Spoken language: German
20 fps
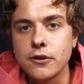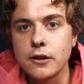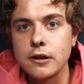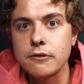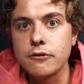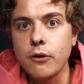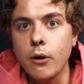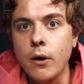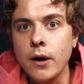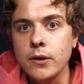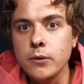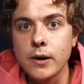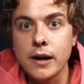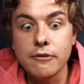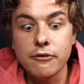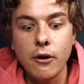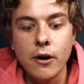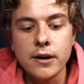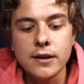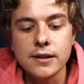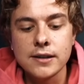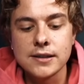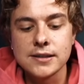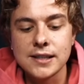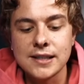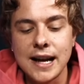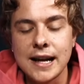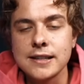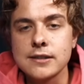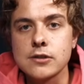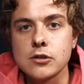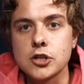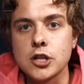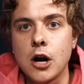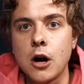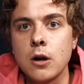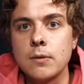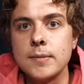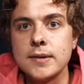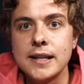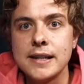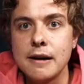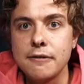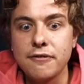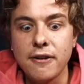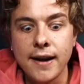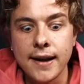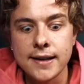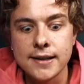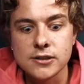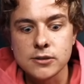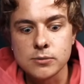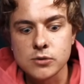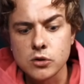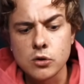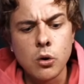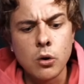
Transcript: von den Freunden oder Freundinnen sich anzuschauen, mit denen er feiern ist, um zu